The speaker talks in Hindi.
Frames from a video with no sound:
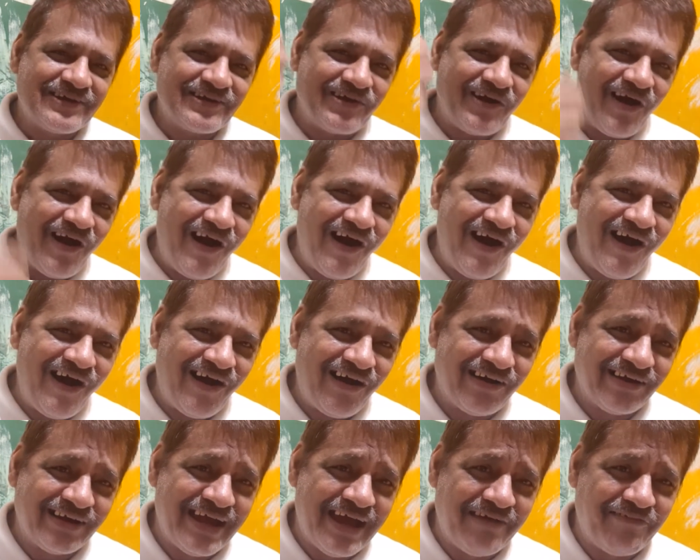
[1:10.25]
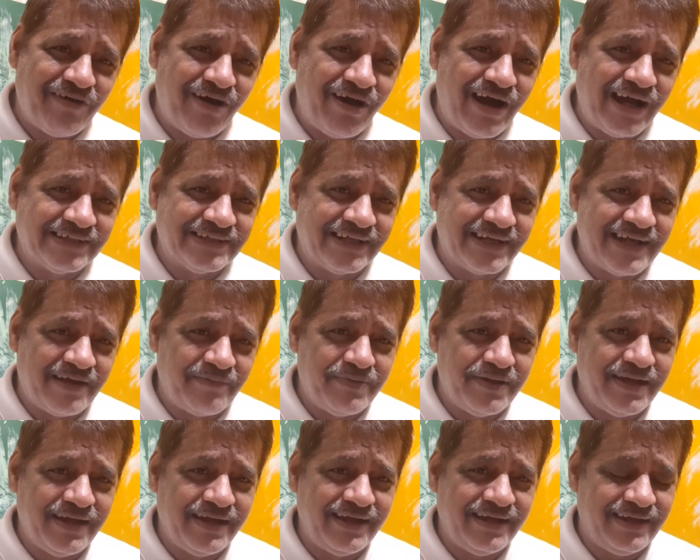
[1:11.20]
कौन है वो
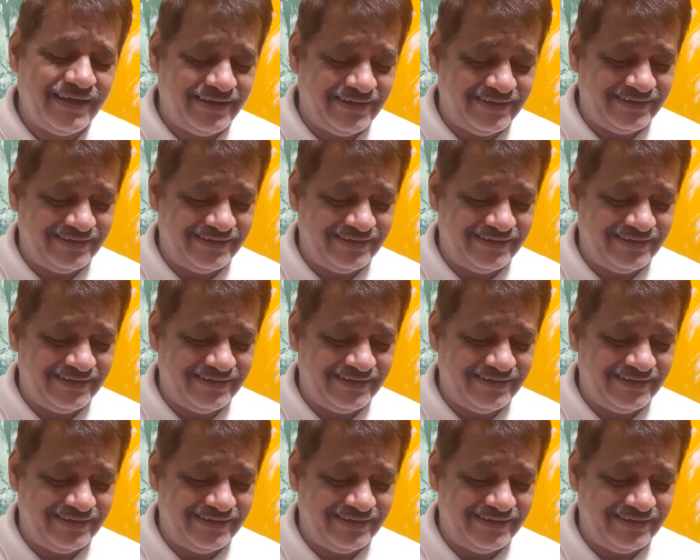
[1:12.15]
अजनबी